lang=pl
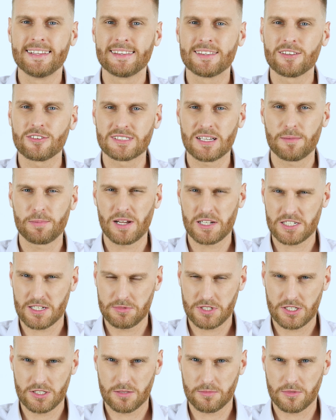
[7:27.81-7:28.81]
to
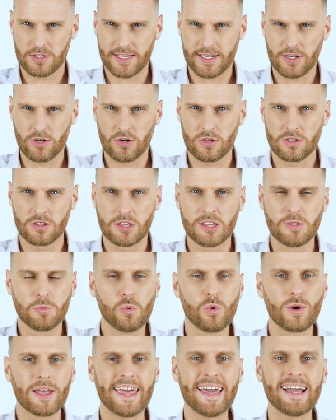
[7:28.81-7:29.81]
zapraszam Cię do mojego
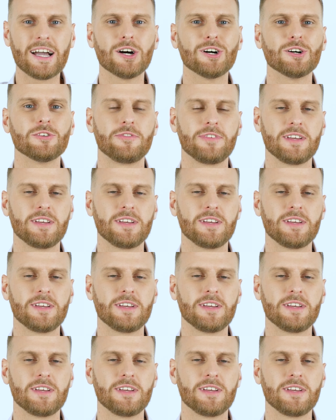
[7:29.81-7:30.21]
długiego